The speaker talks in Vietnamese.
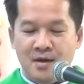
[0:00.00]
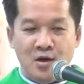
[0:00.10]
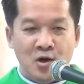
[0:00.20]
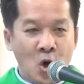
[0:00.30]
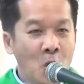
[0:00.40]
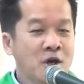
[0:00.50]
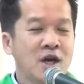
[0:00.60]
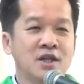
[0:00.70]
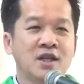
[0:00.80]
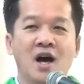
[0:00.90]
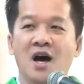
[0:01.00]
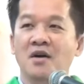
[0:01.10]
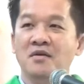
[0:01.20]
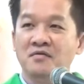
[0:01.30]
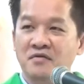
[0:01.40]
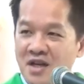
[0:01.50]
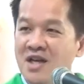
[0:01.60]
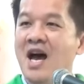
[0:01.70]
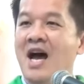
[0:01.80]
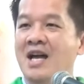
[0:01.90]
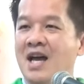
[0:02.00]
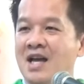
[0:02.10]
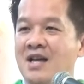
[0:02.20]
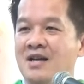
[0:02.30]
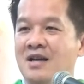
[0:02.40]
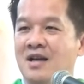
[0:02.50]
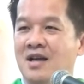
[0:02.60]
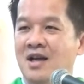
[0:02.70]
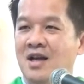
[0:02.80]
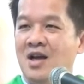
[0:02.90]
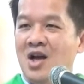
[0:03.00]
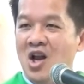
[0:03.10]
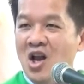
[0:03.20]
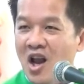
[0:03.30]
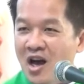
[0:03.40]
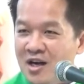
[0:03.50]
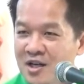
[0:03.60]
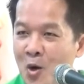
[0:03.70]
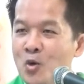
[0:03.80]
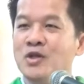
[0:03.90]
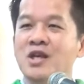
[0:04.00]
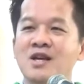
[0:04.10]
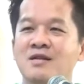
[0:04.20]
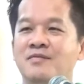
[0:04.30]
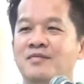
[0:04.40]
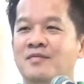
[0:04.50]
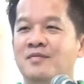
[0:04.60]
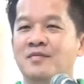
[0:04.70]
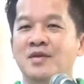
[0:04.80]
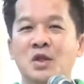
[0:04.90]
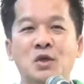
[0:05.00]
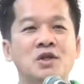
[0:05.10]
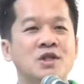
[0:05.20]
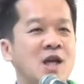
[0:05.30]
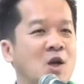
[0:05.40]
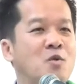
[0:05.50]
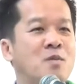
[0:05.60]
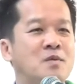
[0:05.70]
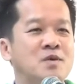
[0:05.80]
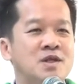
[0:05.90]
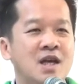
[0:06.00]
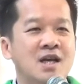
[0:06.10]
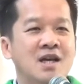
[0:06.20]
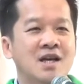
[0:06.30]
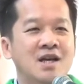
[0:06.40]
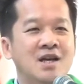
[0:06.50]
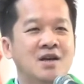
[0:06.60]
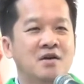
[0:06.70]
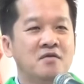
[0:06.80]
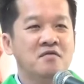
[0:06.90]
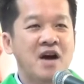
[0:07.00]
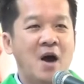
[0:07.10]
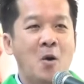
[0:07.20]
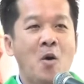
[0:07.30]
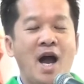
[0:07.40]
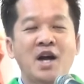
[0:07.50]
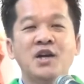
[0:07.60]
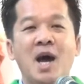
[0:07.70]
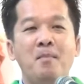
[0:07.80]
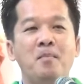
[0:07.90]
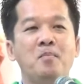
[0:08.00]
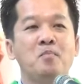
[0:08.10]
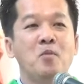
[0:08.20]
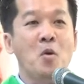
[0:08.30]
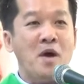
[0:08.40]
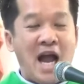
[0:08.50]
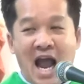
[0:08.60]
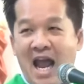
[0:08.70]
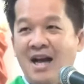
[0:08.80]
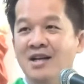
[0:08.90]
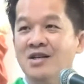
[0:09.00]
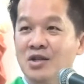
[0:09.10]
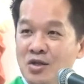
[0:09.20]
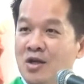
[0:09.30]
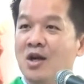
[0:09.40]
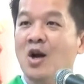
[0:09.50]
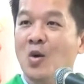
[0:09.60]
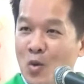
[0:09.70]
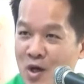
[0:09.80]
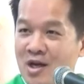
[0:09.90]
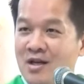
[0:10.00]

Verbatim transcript: Ngôi đền thờ vĩ đại ấy lần đầu tiên được Salomon xây vào khoảng năm 1000 trước công nguyên.